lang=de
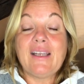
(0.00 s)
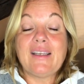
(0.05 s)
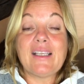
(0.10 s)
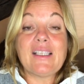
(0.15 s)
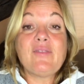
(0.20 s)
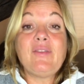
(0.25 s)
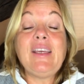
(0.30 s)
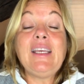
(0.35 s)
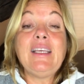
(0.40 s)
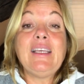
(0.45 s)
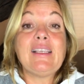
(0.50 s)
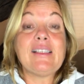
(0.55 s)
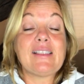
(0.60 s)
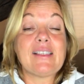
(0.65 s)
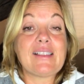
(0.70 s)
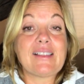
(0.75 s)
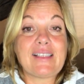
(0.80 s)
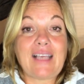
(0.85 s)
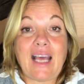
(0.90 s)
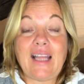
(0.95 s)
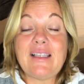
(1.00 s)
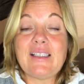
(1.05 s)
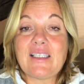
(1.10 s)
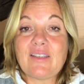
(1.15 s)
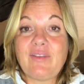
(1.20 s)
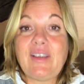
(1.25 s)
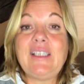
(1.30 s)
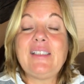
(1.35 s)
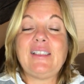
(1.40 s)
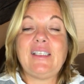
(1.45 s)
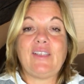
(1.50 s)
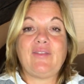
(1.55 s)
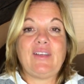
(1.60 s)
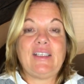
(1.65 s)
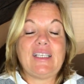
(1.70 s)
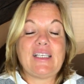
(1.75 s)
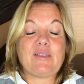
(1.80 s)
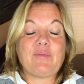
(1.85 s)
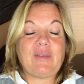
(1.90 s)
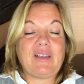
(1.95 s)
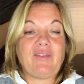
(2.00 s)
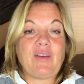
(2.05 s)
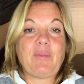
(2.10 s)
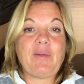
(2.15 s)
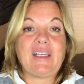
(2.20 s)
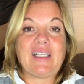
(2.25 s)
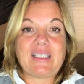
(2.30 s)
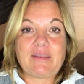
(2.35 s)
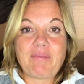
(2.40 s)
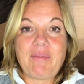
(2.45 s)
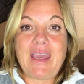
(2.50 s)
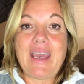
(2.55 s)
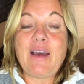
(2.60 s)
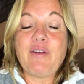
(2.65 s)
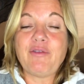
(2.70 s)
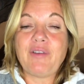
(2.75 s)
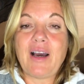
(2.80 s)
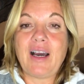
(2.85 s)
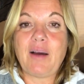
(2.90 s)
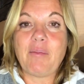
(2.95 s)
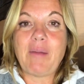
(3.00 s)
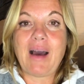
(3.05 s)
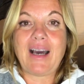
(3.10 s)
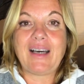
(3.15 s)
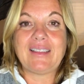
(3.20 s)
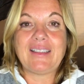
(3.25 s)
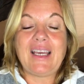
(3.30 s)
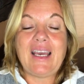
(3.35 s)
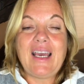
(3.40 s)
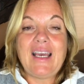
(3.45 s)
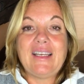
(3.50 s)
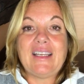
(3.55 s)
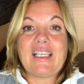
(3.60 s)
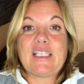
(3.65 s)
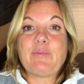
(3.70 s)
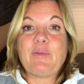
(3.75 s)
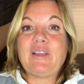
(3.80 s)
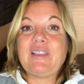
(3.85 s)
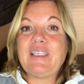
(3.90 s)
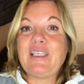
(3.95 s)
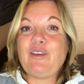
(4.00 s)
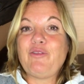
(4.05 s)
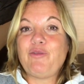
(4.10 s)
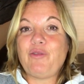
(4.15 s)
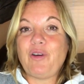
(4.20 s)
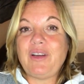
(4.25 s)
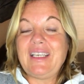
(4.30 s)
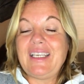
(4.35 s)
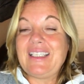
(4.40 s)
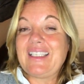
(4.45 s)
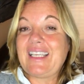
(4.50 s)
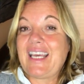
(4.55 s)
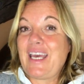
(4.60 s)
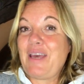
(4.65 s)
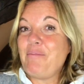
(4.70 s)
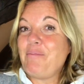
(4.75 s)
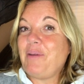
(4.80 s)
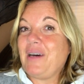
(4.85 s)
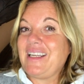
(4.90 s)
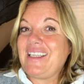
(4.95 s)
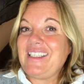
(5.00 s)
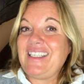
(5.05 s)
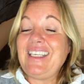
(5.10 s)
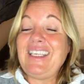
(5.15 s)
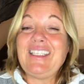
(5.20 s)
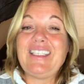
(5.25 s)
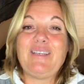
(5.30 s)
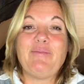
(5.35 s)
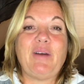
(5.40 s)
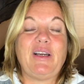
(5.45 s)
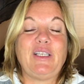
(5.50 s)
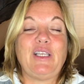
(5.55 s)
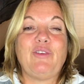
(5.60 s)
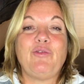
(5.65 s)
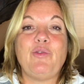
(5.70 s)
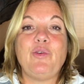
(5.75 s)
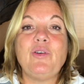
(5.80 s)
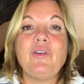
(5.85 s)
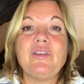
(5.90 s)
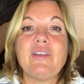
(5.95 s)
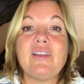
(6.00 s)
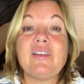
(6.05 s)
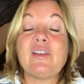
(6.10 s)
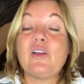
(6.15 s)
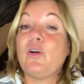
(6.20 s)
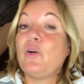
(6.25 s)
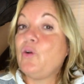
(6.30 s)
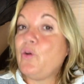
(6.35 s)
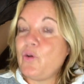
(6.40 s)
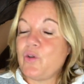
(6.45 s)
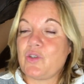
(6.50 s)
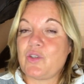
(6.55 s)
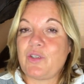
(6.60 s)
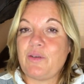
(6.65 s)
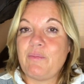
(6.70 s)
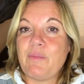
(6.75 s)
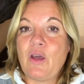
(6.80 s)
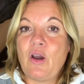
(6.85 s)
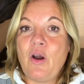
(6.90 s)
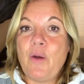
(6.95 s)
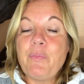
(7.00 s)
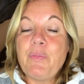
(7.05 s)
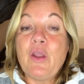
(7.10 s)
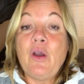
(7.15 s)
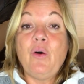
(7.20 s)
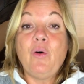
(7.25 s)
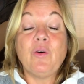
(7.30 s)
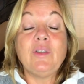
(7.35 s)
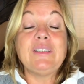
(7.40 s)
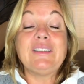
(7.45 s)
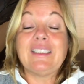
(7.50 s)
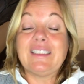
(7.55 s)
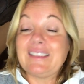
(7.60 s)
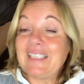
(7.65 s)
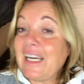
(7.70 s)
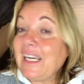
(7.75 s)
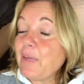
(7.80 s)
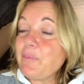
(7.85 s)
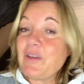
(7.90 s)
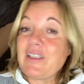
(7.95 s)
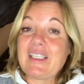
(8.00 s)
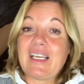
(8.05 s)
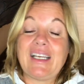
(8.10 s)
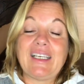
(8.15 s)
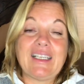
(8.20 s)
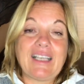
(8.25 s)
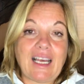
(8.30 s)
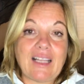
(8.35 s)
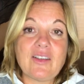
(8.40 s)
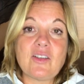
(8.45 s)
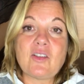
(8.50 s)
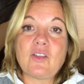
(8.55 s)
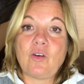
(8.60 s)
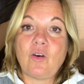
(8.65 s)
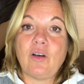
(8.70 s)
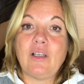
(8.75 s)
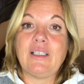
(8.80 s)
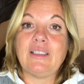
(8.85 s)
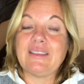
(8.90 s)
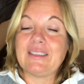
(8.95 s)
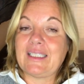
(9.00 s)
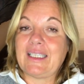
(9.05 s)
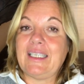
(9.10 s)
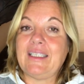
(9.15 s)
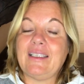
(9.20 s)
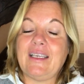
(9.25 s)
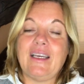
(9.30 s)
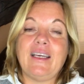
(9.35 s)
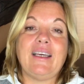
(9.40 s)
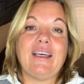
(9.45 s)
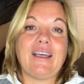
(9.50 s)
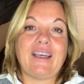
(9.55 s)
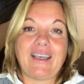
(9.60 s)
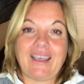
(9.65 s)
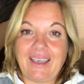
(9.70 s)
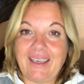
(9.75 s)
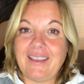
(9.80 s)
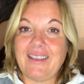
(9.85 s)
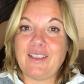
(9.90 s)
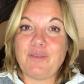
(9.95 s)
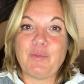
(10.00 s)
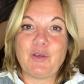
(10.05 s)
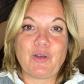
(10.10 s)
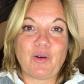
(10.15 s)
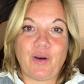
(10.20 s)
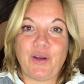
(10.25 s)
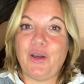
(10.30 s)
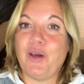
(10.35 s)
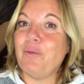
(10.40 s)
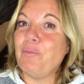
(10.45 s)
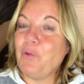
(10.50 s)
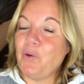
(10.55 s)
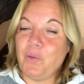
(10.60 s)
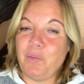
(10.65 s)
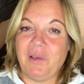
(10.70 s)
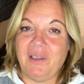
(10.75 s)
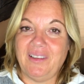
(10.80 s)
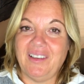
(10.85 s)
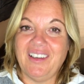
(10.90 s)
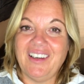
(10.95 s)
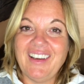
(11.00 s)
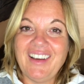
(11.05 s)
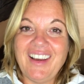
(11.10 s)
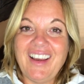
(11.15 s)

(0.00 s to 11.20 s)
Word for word: Deswegen ist es ganz wichtig, wenn, das, wenn man das mehrfach macht, dass man sich von dieser Empathie, die man gewöhnt ist, löst. Und da gibt es einen ganz tollen Trick, redet mit euren Möbeln.